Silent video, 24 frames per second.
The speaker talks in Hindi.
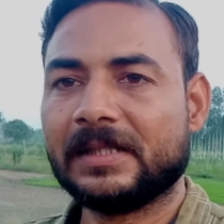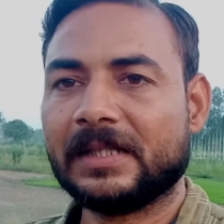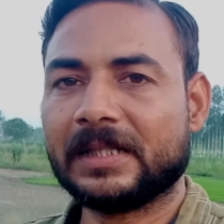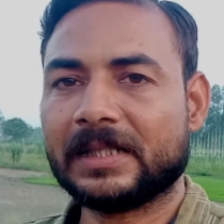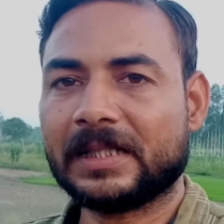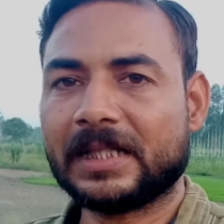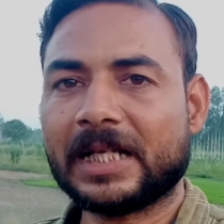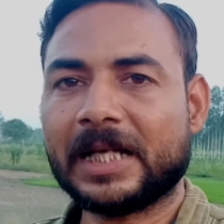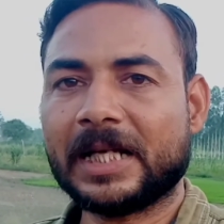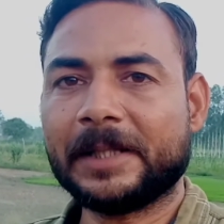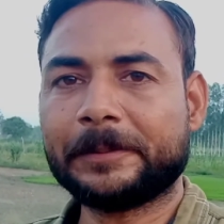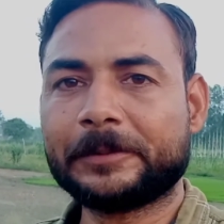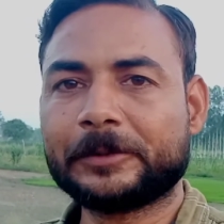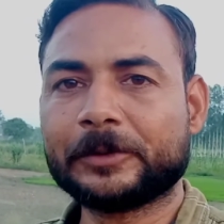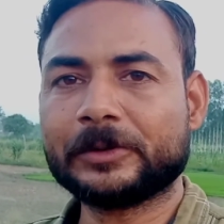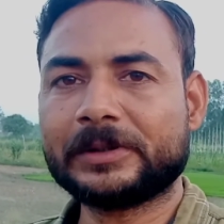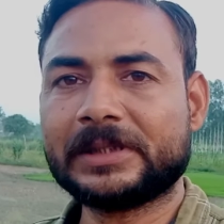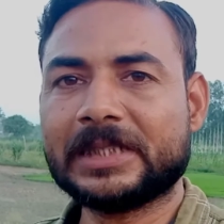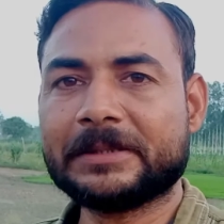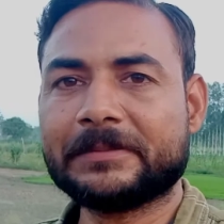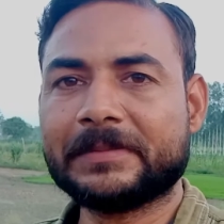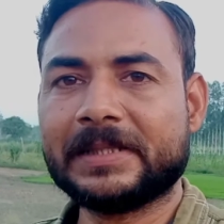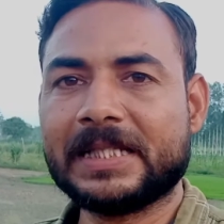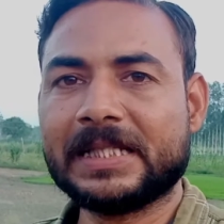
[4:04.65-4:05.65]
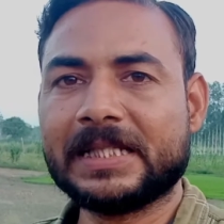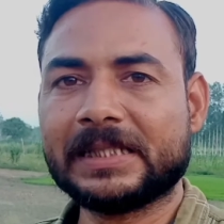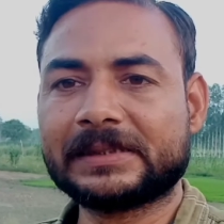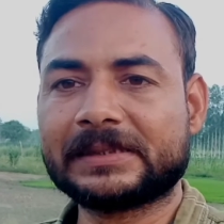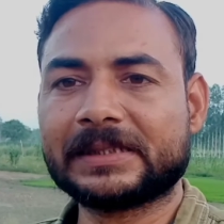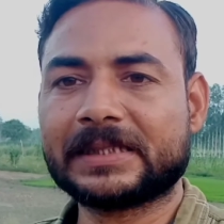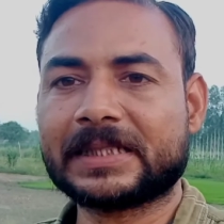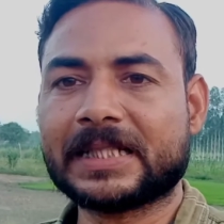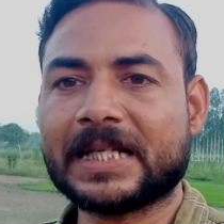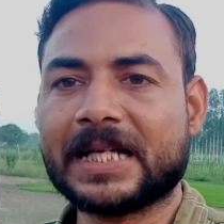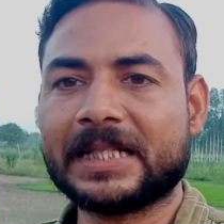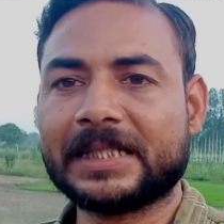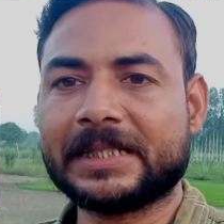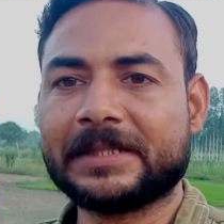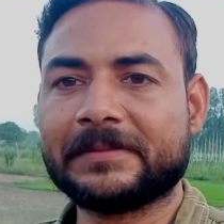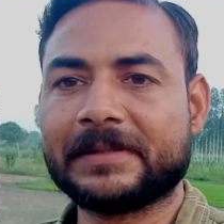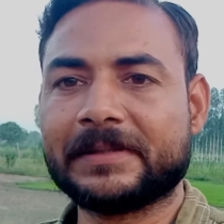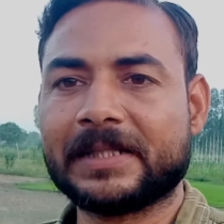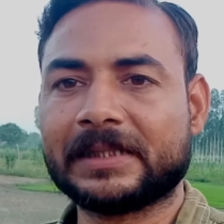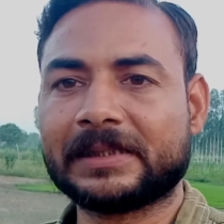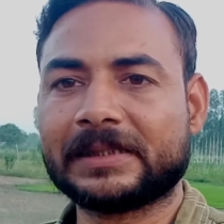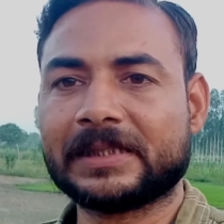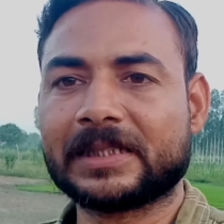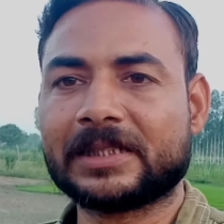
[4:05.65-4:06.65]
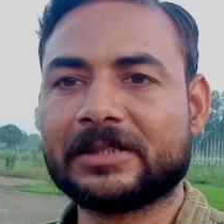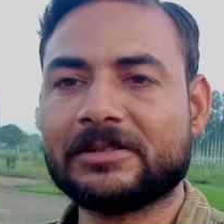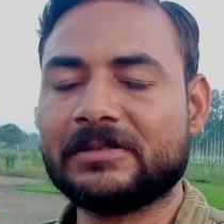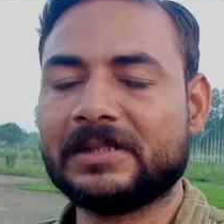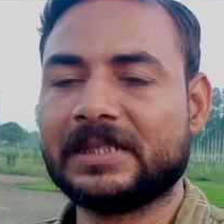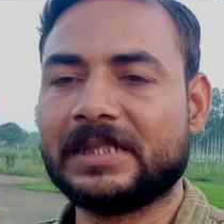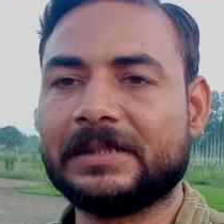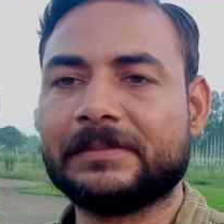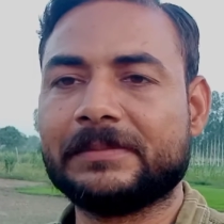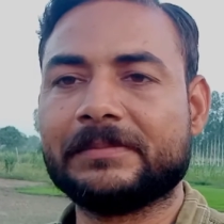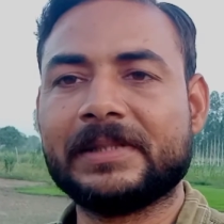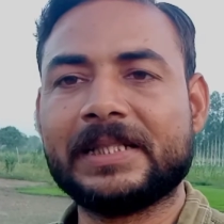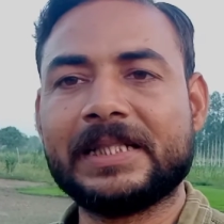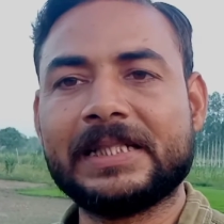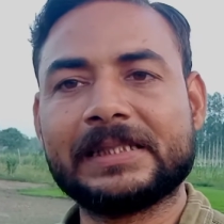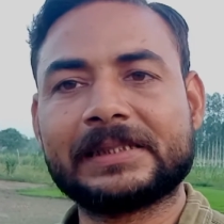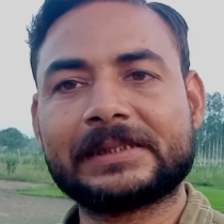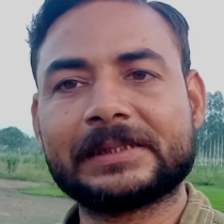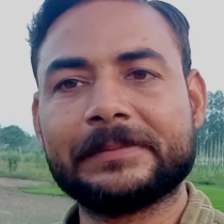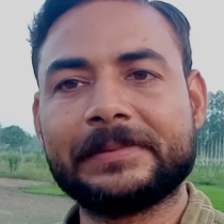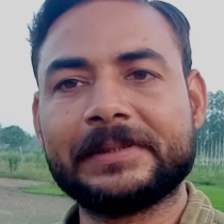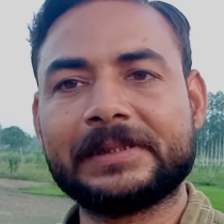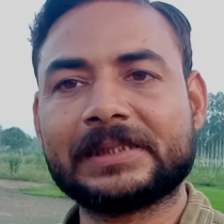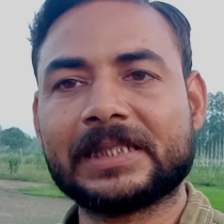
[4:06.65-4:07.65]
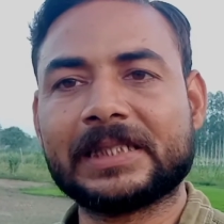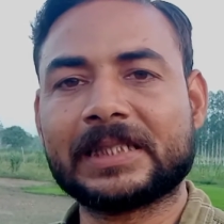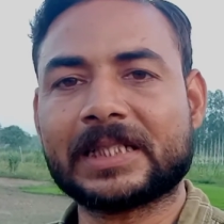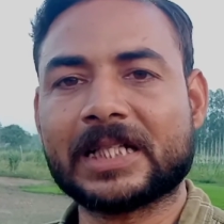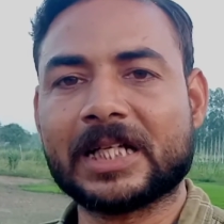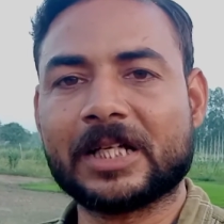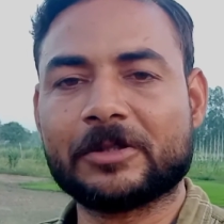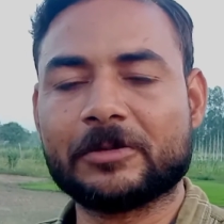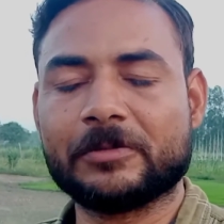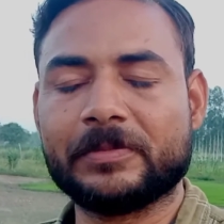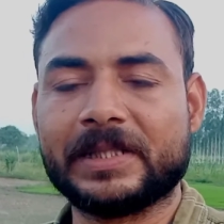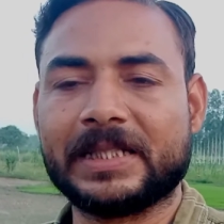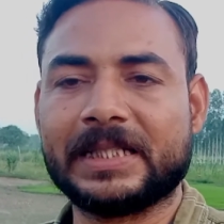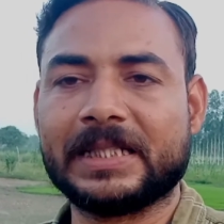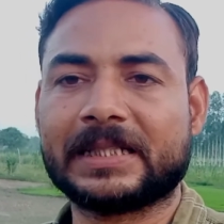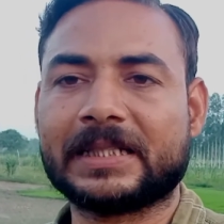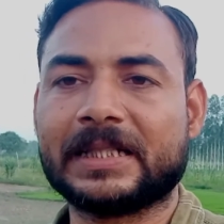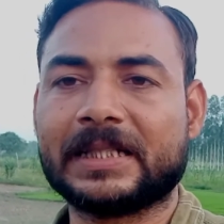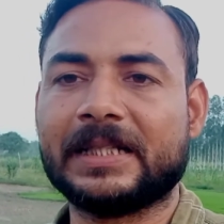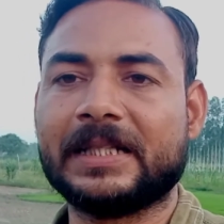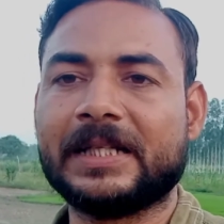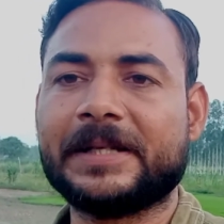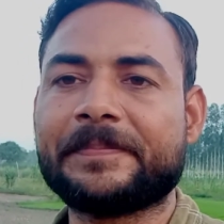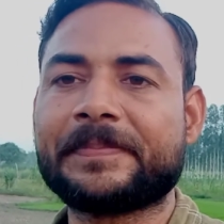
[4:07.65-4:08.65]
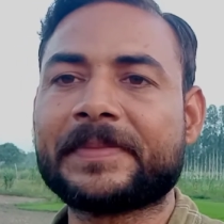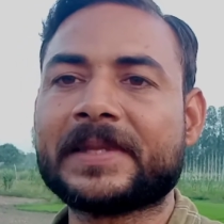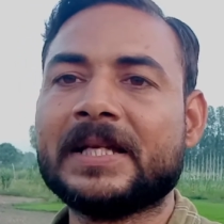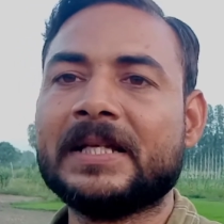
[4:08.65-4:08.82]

अगर आप सोचेंगे मैं एक सरकार की बात कर रहा हूँ नहीं मैंने सभी सरकारों में देखा है